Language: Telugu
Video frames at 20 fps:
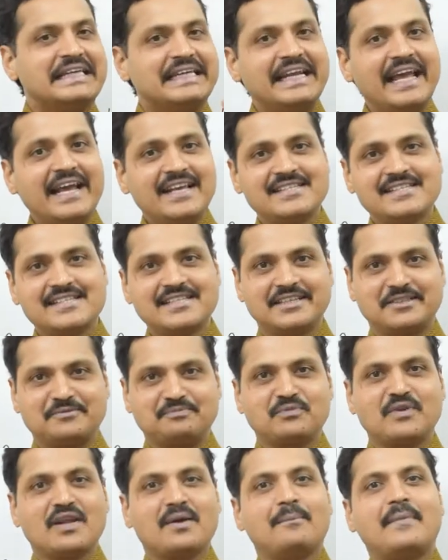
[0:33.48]
నెక్స్ట్
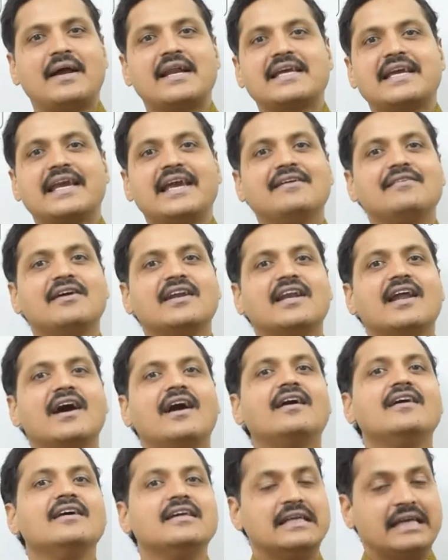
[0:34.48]
మనకి ఏమన్నా
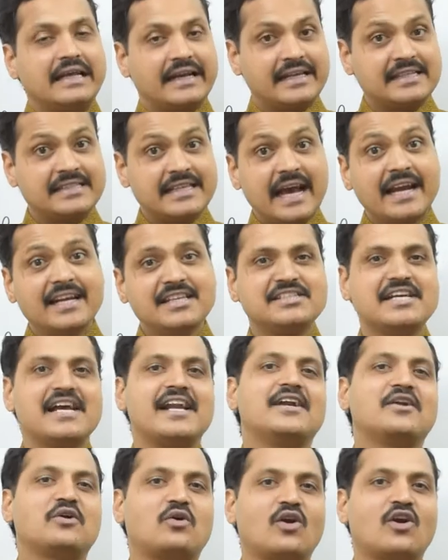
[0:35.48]
రిజైన్
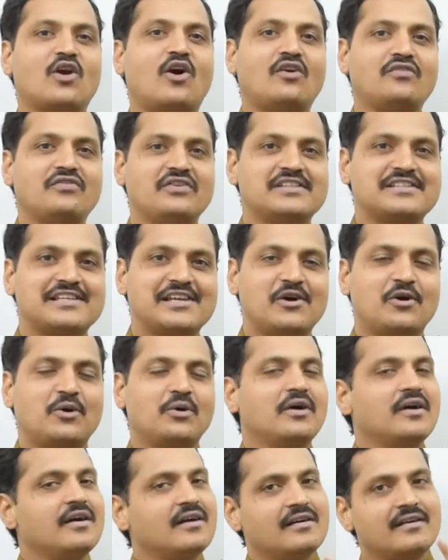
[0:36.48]
చేయాలనుకోండి ఆఫీస్లో
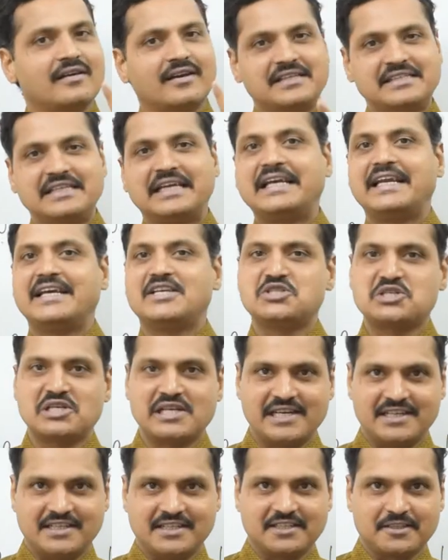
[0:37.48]
రిజిగ్నేషన్
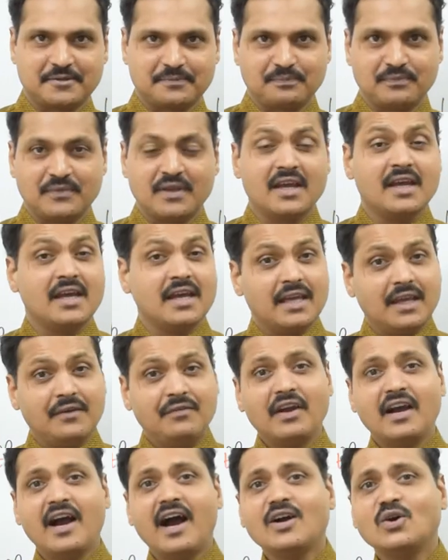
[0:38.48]
లెటర్
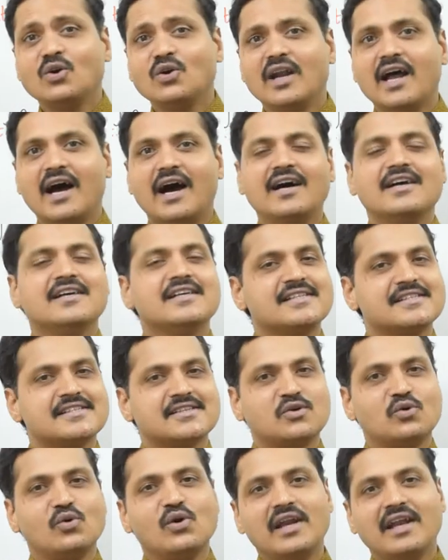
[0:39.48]
ఇవి కాకుండా
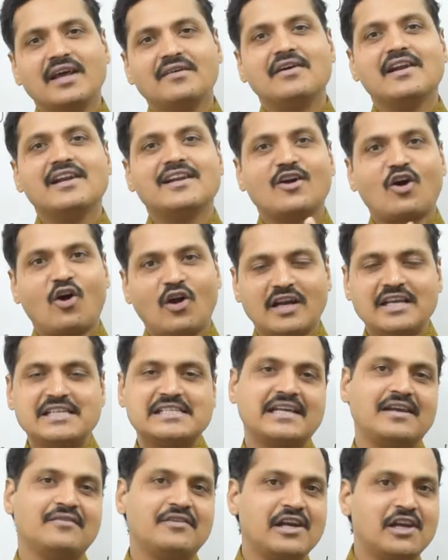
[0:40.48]
స్కూల్ లెవెల్ కాలేజ్
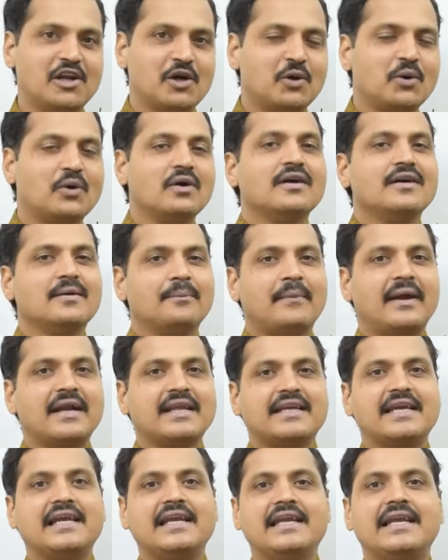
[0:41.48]
లెవెల్లో
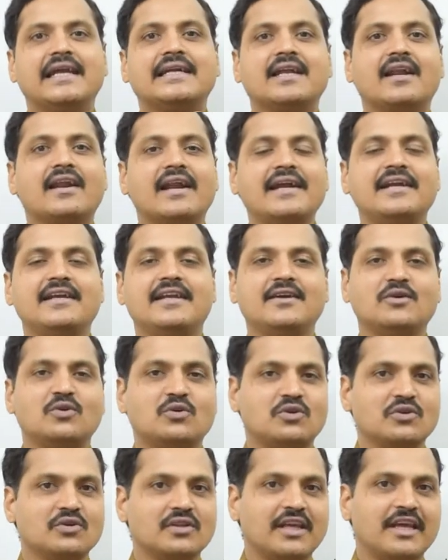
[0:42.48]
మనకి లెటర్ రైటింగ్
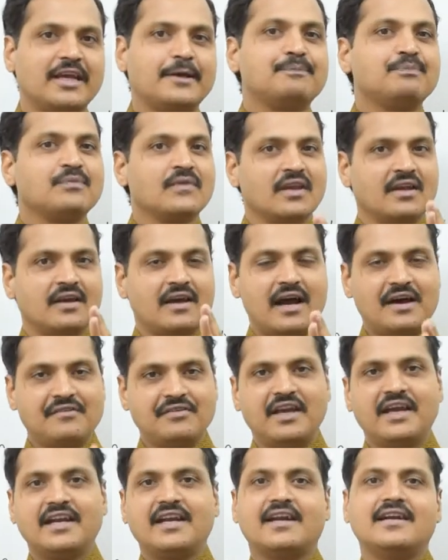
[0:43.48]
ఉంటుంది అవి
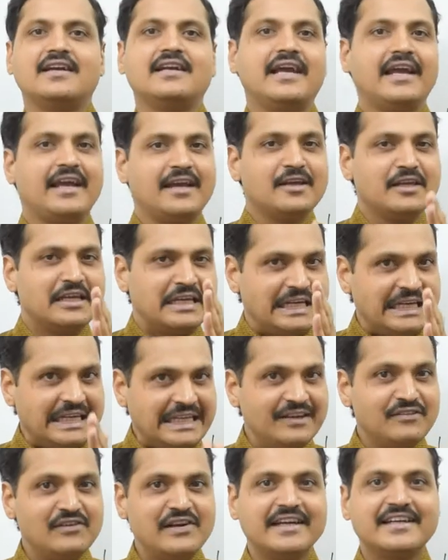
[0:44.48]
ఏంటంటే
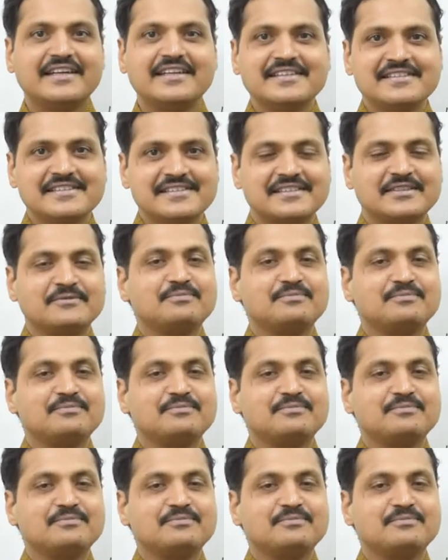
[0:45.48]
లీవ్ లెటర్స్